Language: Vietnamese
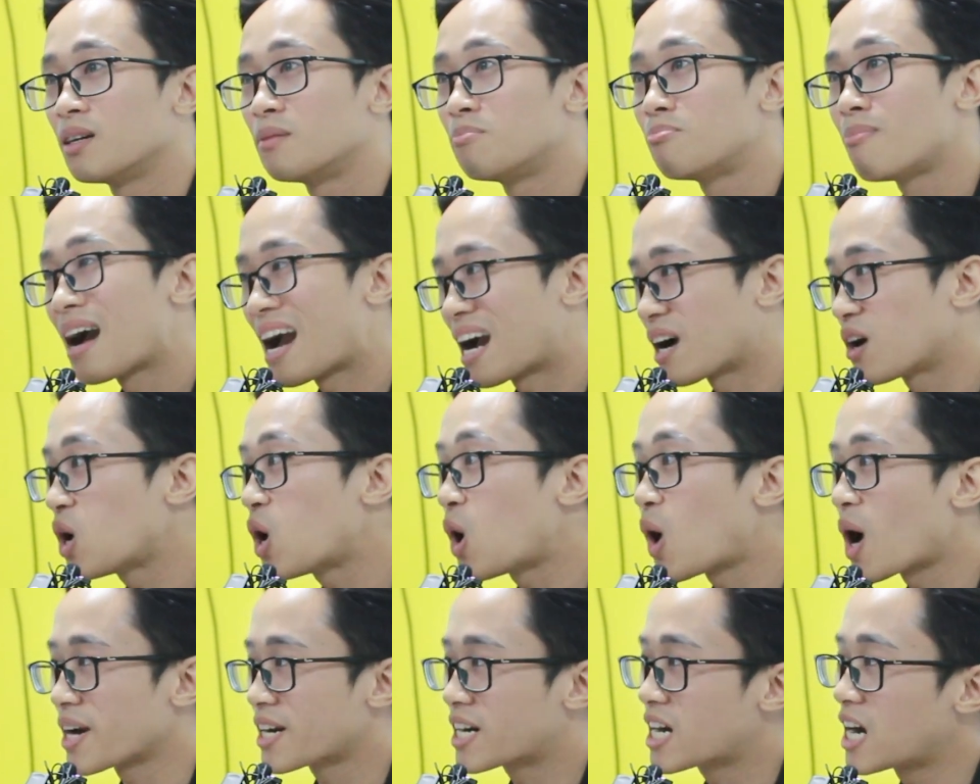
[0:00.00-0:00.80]
uh, mạng
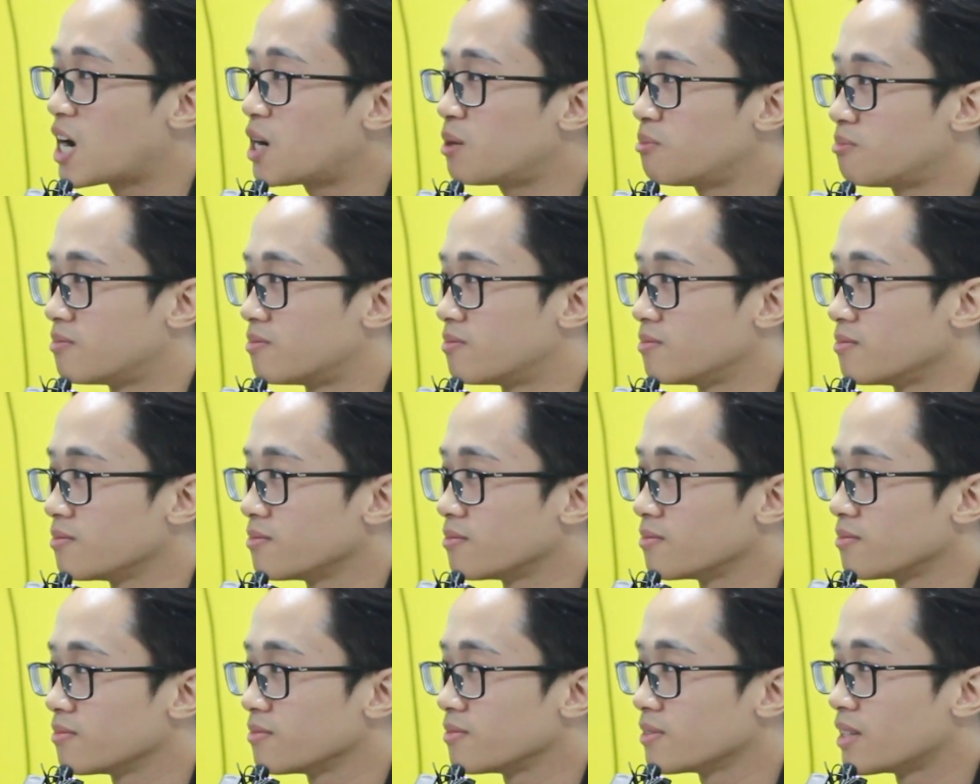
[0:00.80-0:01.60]
có ngon không
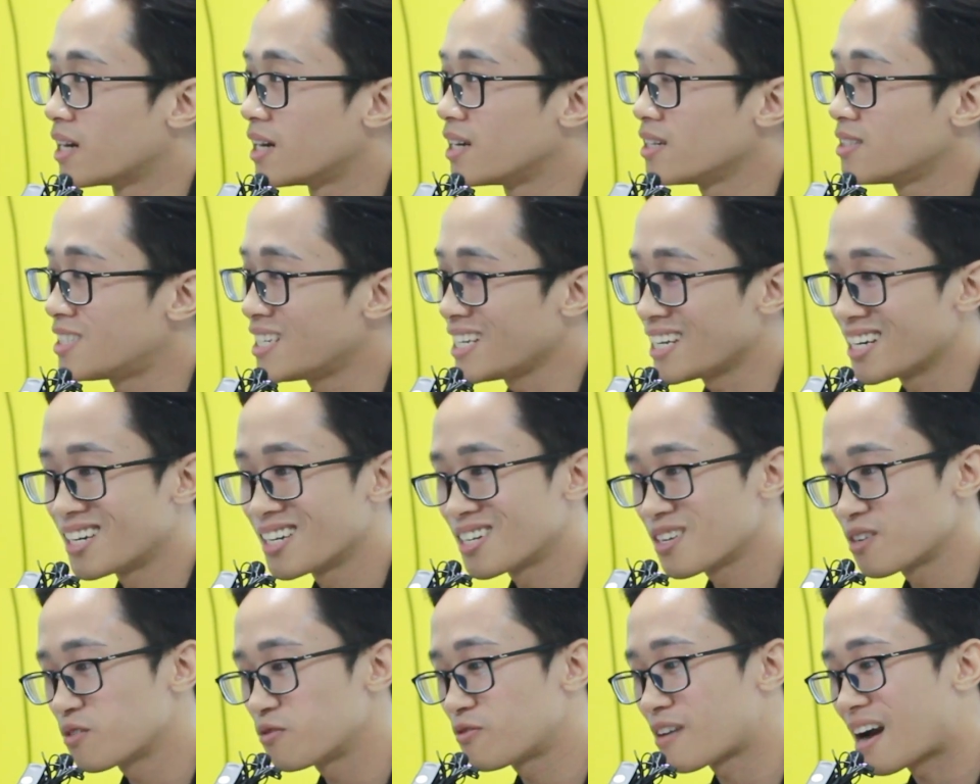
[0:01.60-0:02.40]
đấy, chị
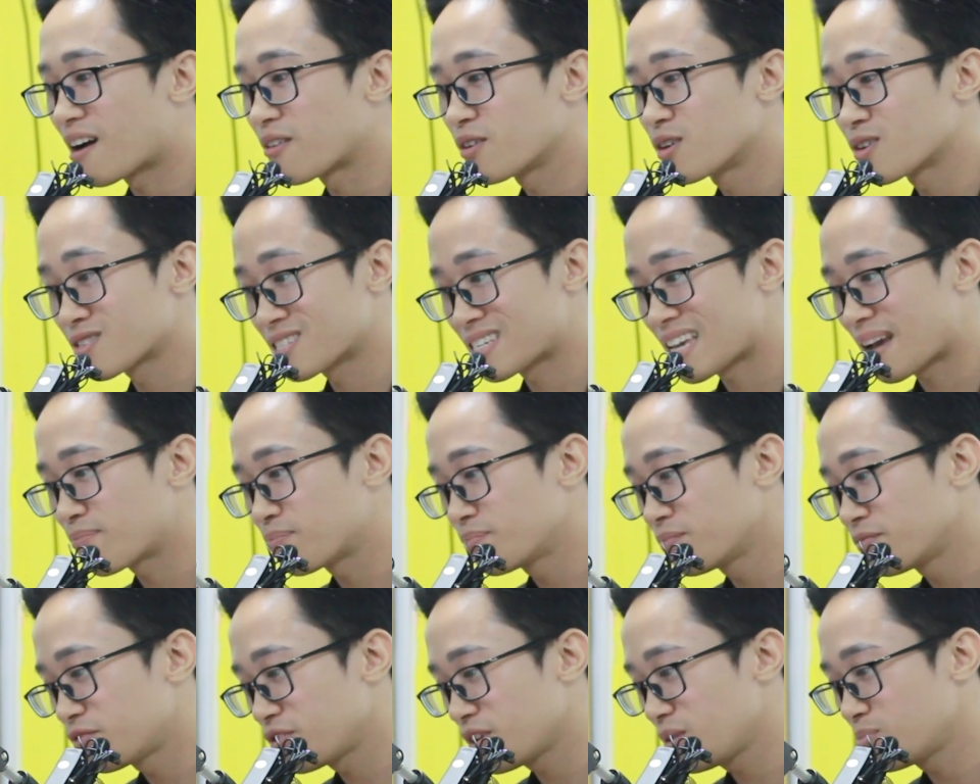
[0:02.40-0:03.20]
ơi vào được
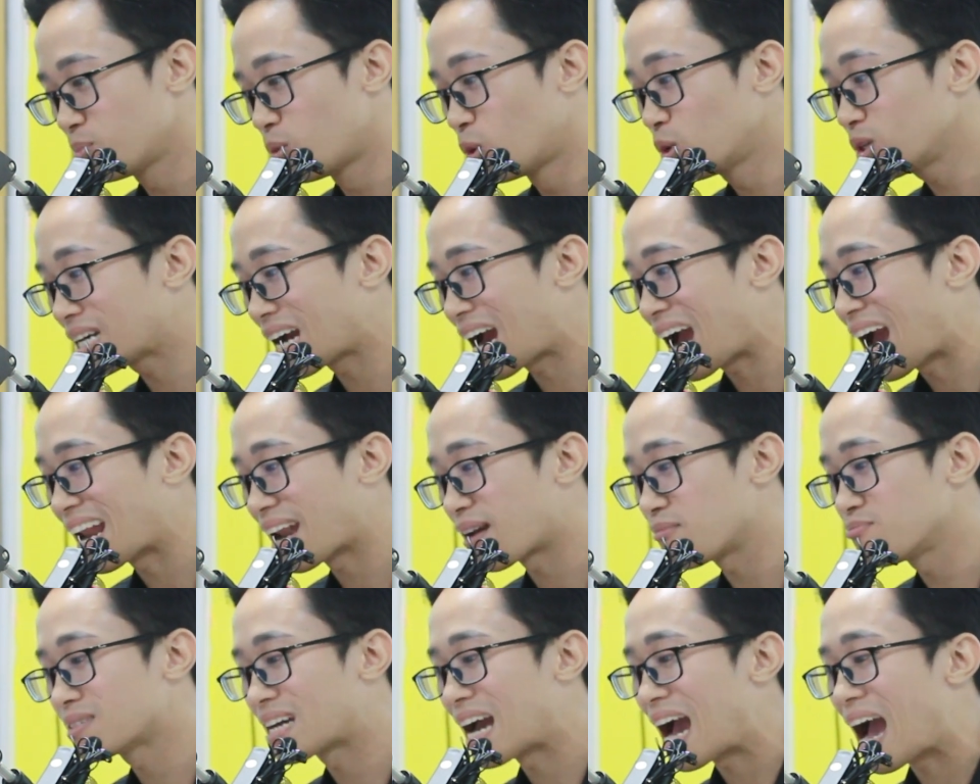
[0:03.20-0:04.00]
xem phim
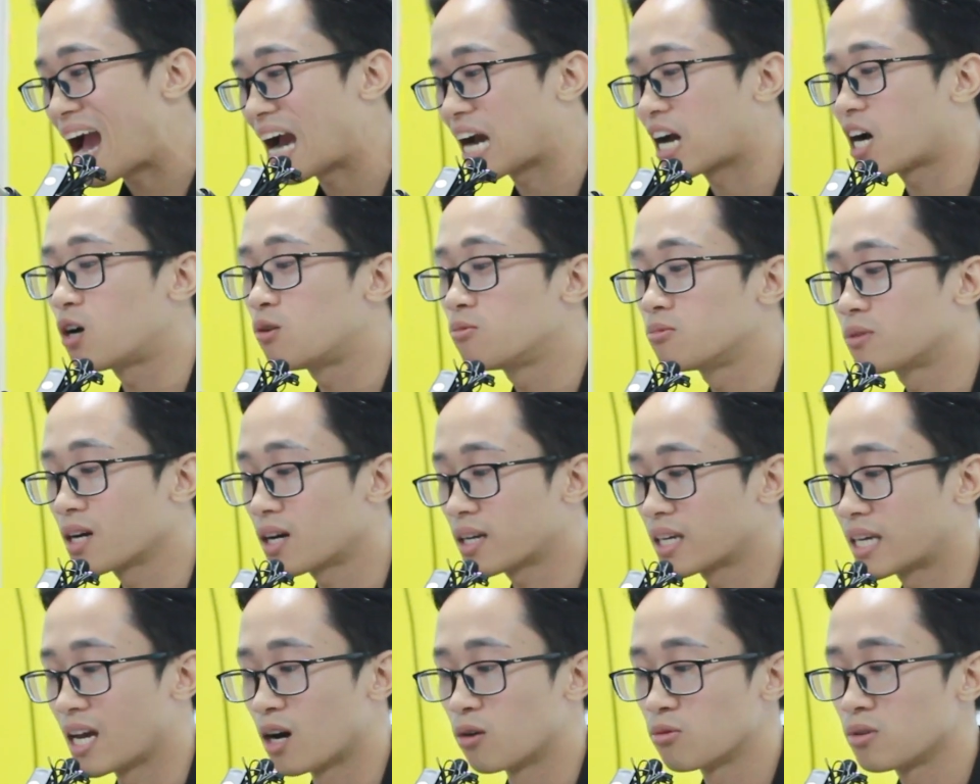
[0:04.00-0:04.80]
4K 5K không
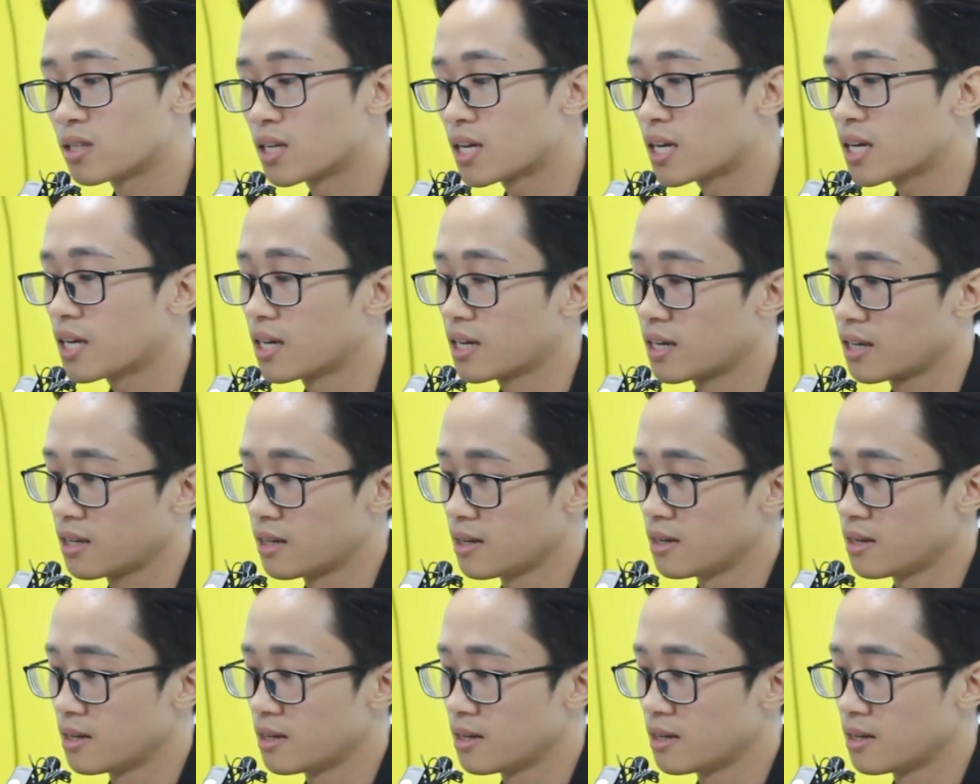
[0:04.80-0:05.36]
các kiểu như thế